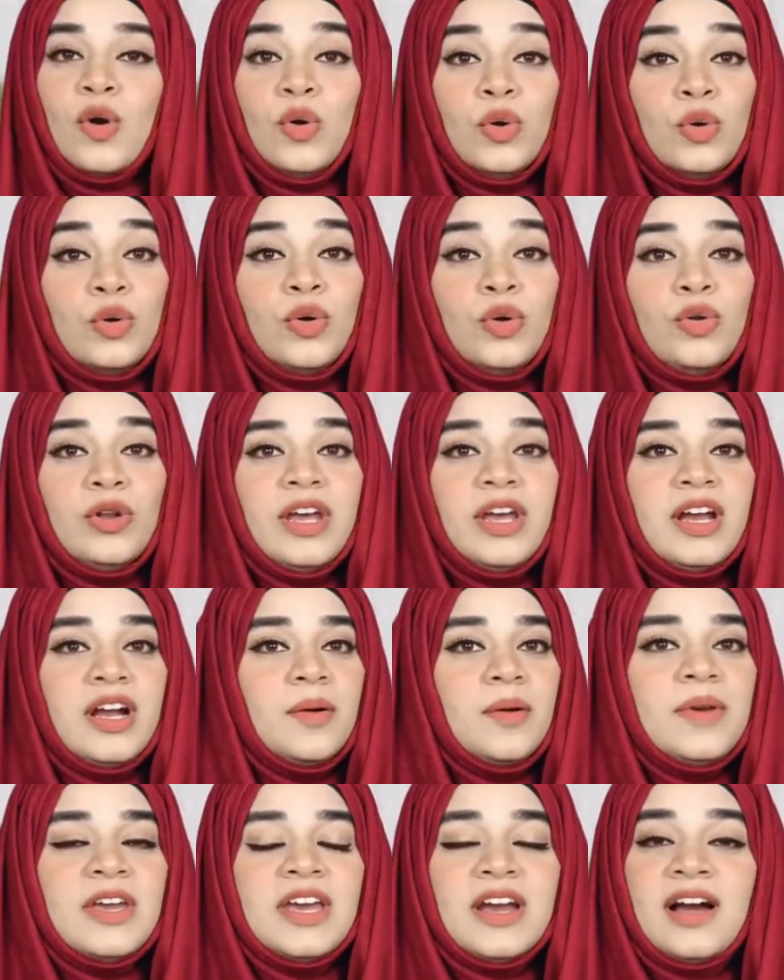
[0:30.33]
हूरों ने
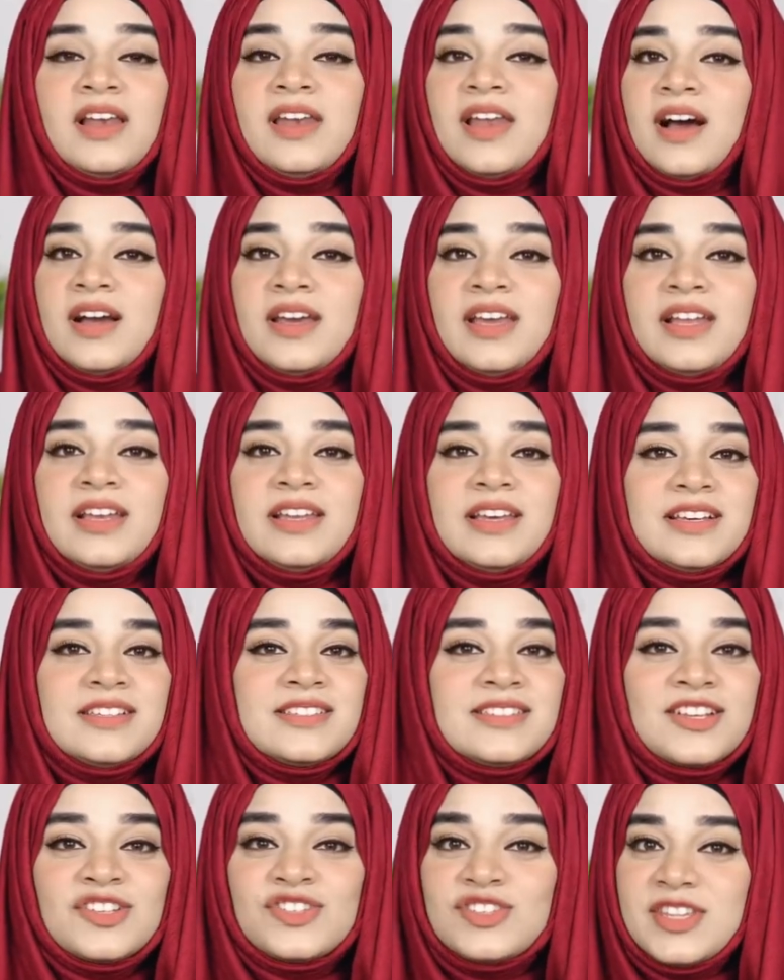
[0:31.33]
कभी अल्लाह के लिए
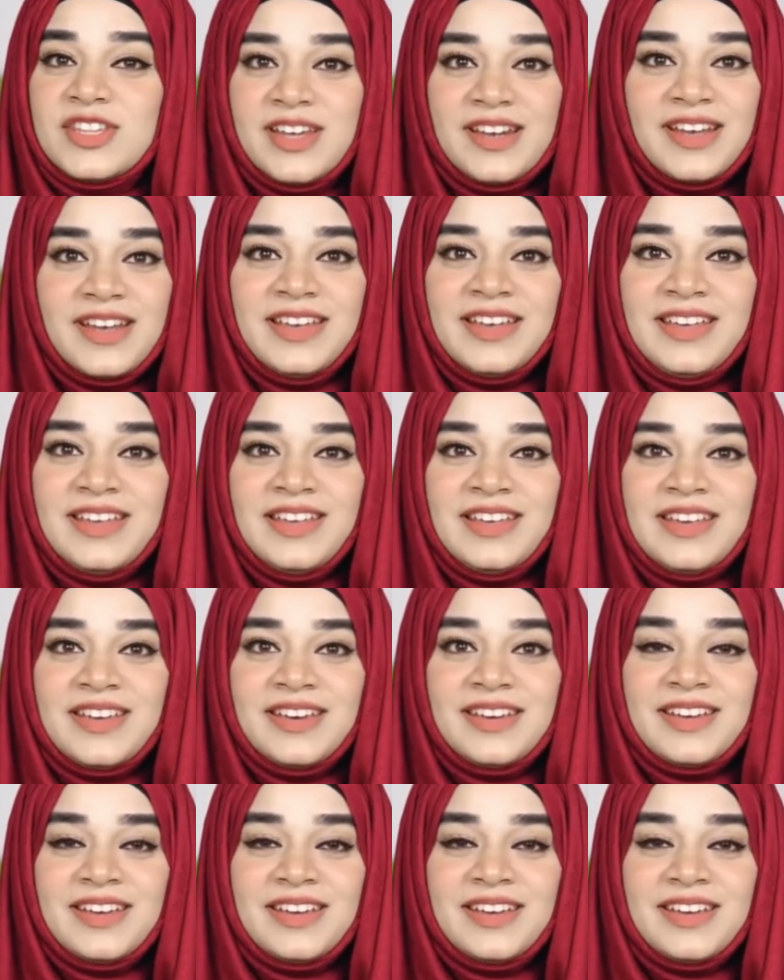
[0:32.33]
सजदे नहीं किए